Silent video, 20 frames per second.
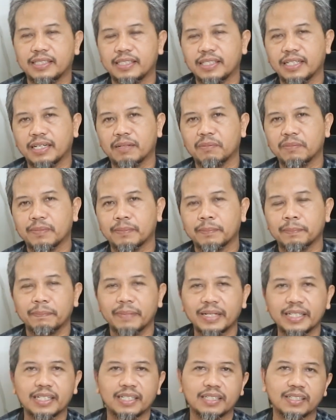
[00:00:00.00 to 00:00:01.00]
dia
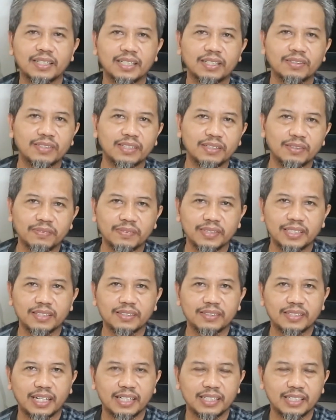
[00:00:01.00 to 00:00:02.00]
pengen ngikutin
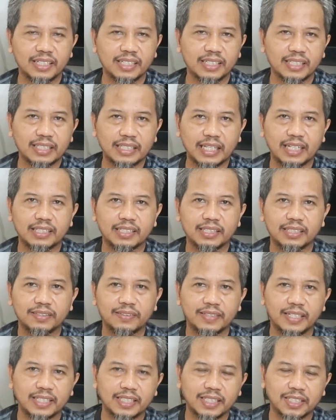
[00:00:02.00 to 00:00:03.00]
video saya yang tadi
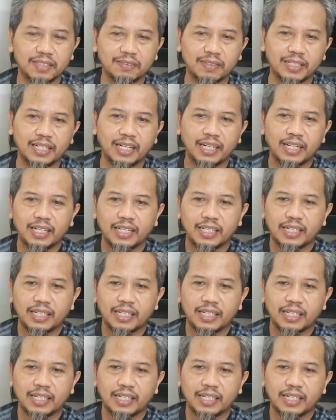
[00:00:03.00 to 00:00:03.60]
itu ya teman-teman